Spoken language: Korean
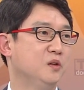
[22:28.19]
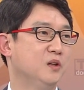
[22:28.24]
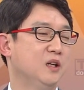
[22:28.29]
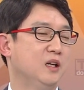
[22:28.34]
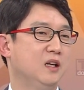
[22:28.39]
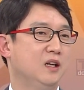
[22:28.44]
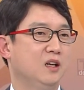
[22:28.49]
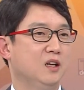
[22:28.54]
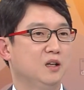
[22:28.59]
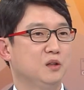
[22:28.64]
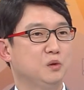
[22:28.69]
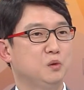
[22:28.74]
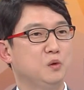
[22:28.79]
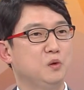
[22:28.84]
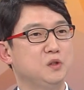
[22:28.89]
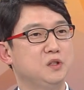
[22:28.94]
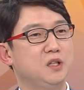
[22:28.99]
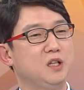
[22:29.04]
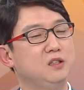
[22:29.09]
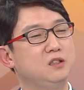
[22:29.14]
네.
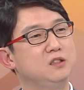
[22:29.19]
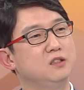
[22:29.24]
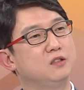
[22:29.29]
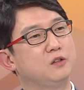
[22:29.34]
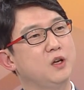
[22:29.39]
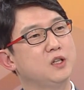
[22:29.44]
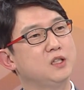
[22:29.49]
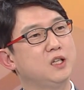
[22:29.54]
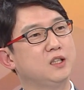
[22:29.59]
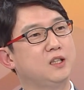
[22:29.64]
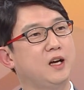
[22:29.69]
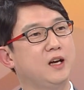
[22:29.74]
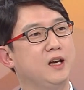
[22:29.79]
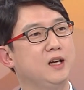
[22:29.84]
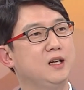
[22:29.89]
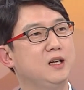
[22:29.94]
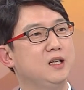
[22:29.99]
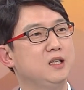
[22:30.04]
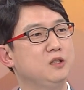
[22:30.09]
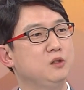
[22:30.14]
또 스탠트는 굉장히
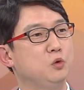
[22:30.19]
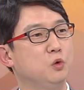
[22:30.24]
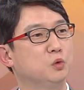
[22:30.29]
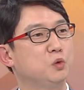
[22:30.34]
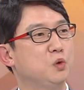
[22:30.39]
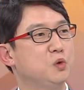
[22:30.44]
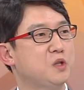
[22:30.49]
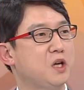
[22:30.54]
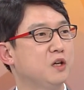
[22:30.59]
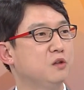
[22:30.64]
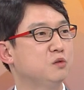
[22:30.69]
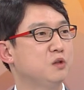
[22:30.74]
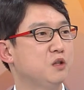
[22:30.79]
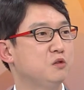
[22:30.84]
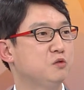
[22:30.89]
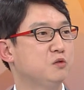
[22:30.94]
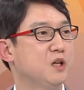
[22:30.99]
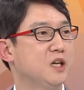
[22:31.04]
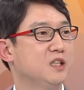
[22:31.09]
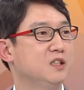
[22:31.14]
다양한 용도로 사용될
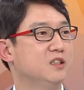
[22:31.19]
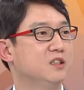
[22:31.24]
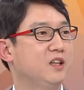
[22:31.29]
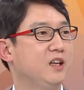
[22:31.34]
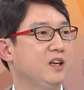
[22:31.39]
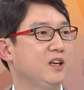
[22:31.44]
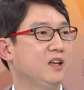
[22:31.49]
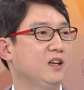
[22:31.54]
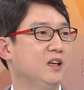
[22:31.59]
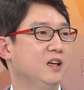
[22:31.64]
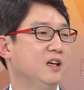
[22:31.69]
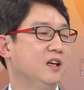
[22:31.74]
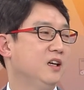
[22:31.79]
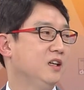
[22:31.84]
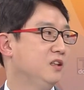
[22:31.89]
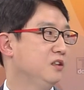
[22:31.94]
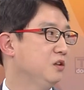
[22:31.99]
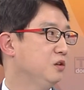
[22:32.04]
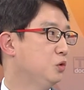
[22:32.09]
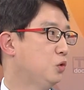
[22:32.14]
수가 있는데 음.
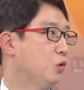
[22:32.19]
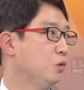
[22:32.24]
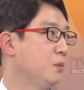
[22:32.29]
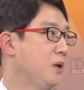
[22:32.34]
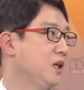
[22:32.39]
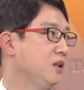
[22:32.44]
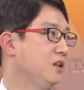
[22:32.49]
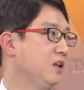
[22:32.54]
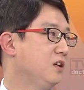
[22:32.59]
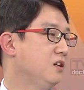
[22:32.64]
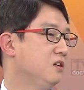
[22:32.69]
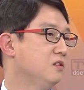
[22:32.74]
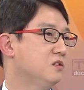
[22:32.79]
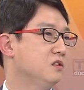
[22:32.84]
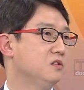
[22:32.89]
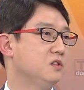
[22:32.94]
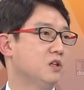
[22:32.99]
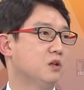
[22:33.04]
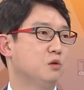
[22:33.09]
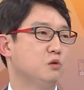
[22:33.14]
이런 동맥 내
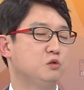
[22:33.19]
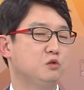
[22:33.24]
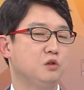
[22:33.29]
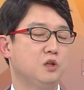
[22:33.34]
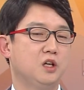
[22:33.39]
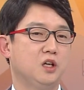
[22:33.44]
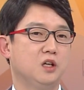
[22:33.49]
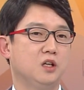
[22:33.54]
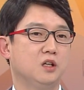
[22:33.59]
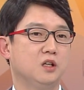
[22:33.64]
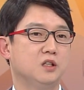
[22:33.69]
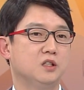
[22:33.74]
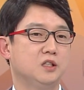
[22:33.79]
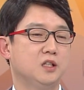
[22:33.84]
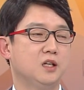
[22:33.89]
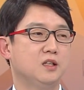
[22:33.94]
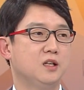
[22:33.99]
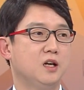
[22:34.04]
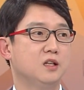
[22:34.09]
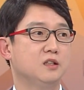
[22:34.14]
혈전 제거 수를
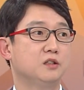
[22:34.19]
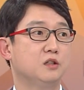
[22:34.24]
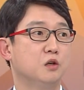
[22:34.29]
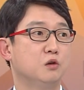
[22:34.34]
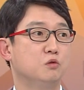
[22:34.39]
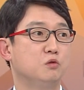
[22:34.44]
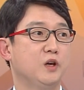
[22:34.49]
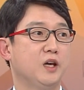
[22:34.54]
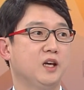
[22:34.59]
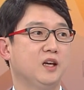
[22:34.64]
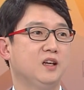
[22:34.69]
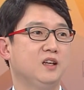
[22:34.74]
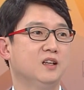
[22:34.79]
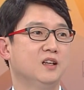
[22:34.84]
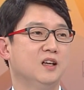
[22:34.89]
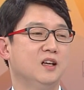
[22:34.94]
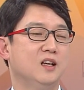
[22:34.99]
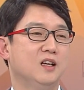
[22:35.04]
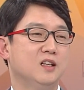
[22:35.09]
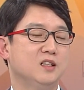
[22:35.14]
시행을 하는 경우에
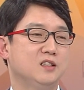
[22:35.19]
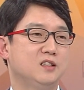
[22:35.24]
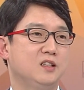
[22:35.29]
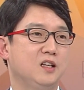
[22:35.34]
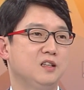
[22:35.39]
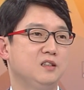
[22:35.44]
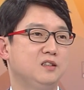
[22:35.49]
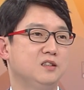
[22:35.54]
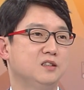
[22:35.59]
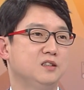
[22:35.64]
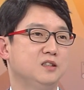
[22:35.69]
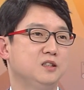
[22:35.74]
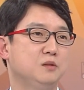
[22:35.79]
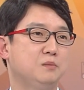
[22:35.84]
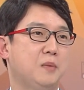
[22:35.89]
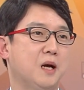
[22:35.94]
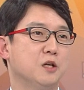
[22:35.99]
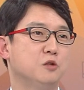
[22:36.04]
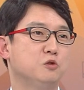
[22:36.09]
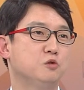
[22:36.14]
스탠트를
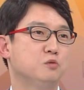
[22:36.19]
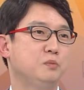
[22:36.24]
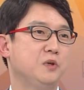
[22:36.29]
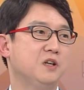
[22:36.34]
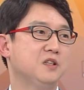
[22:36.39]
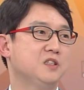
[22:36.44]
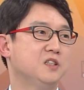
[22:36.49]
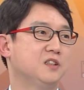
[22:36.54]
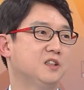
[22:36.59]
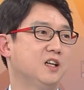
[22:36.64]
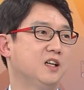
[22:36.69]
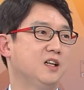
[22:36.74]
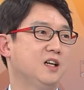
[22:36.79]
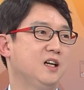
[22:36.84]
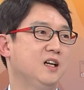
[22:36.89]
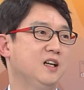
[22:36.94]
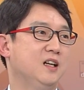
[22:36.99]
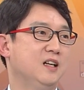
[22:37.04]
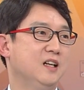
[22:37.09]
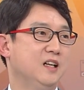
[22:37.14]
반쯤
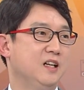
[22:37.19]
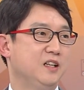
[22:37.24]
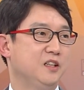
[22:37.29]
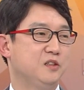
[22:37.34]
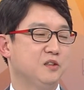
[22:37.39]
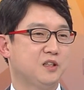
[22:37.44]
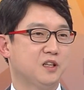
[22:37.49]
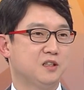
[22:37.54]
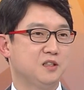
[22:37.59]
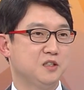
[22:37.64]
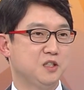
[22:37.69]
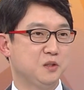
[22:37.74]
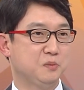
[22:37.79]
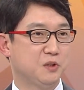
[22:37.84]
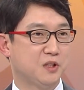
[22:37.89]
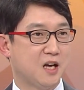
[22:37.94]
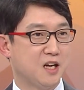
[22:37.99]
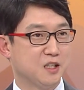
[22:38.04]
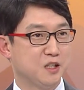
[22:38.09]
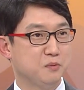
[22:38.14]
펼쳤다가 네. 이렇게
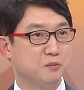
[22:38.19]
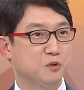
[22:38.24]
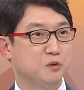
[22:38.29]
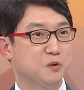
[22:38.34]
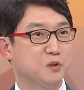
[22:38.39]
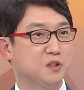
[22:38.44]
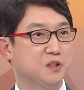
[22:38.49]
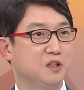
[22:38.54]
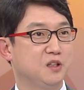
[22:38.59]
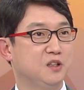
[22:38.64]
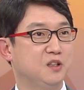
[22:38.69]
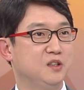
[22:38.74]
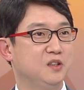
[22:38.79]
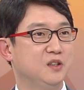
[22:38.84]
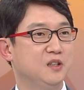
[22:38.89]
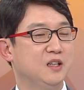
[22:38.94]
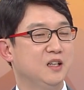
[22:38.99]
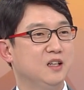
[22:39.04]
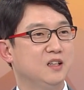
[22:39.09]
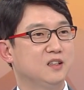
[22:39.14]
끄집어 당김으로써
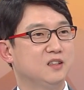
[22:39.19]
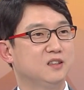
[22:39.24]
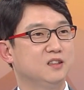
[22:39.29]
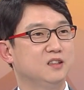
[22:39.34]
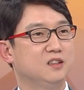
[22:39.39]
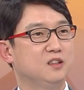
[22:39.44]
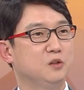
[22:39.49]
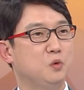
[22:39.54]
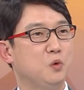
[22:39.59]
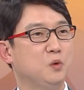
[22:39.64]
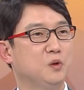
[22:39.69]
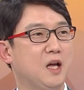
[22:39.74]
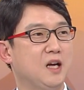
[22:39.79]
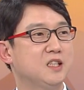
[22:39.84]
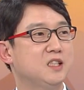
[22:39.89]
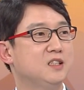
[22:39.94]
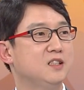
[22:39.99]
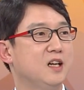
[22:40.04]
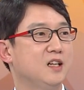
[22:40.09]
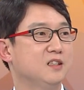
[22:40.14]
그꼭
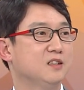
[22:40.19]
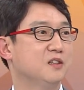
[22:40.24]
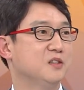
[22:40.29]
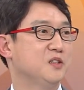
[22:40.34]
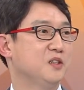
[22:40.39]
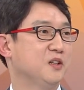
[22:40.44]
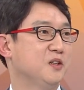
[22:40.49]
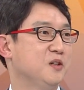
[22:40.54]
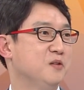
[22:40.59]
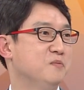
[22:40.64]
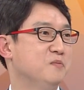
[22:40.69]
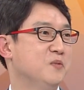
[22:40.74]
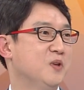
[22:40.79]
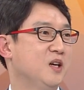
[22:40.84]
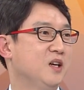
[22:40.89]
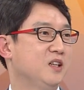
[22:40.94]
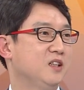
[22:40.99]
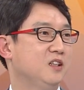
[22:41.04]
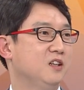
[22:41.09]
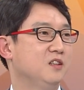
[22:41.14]
낚시를 하는 것처럼
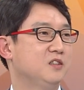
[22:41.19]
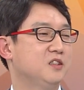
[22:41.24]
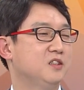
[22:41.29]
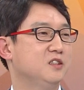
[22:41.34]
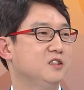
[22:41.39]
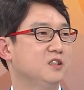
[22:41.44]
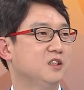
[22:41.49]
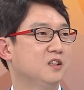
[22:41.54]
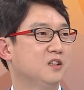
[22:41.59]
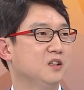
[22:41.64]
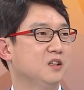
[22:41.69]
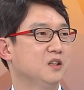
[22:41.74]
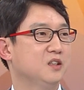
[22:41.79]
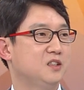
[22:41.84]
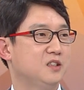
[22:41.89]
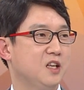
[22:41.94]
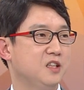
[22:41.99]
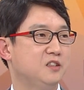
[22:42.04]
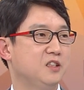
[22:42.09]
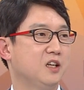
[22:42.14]
오. 혈전을
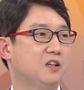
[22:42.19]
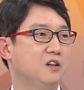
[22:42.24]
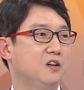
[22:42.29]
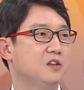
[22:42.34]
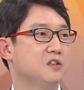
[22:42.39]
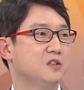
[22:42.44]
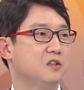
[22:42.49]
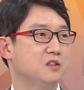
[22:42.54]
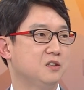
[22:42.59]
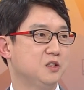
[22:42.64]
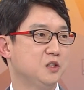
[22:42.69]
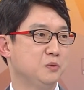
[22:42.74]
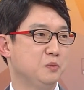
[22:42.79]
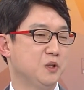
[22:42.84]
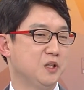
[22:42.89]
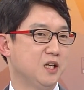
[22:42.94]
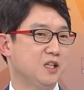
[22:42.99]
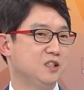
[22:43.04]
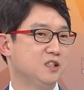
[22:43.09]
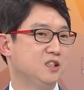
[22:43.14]
스탠트에 걸어서
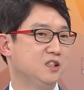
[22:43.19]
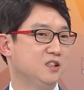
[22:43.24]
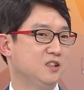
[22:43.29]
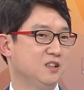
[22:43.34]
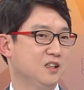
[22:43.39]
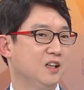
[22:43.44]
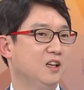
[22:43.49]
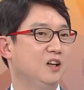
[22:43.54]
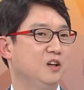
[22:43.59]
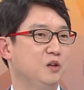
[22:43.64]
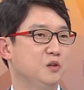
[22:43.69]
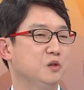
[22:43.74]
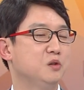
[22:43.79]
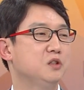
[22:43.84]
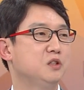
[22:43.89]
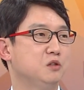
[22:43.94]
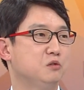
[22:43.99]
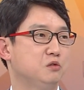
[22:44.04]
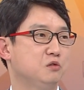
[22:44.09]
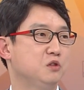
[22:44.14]
끄집어내는 어,
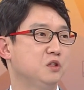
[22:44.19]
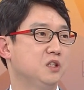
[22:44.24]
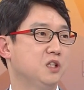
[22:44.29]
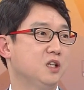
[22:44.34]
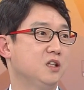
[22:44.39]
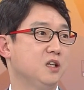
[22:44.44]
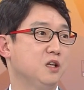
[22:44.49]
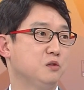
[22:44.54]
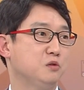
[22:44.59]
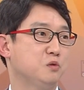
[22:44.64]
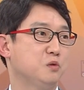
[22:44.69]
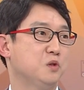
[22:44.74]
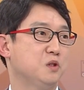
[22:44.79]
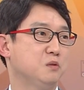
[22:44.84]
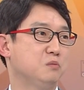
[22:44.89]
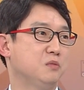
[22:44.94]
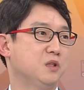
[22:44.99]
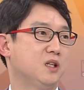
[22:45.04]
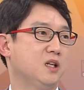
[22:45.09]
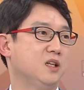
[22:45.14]
이런 시술을 시행을 할 수도
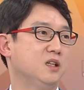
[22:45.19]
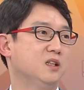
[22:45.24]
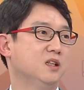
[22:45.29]
있습니다.